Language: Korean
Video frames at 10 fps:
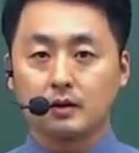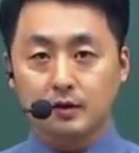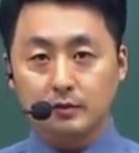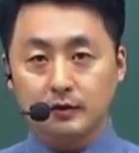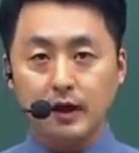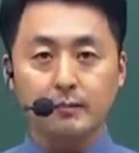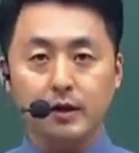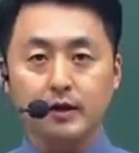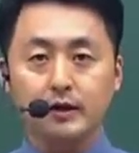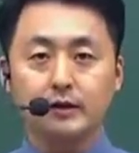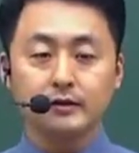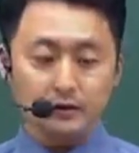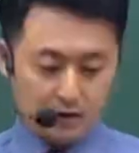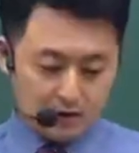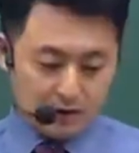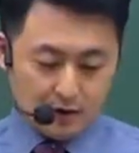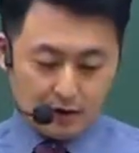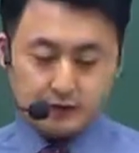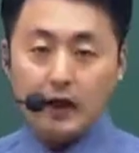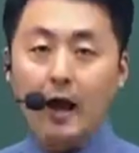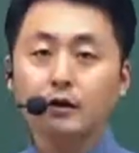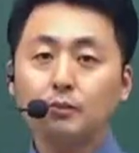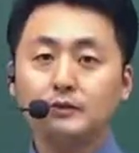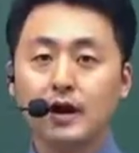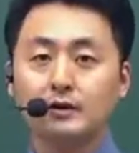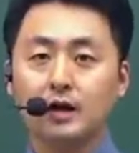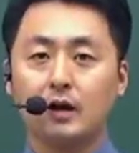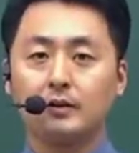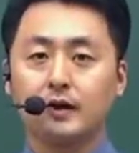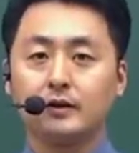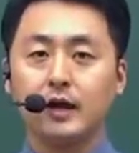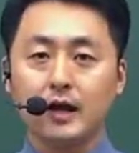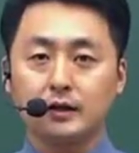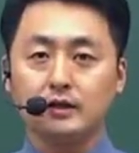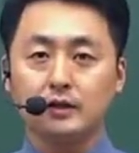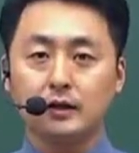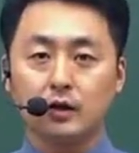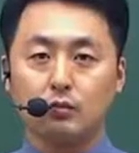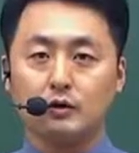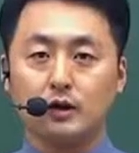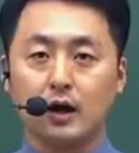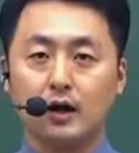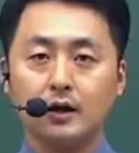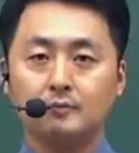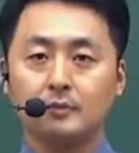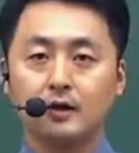그 밑에 맨 아래는요, 산업 상담. 이렇게 세 가지가 나옵니다.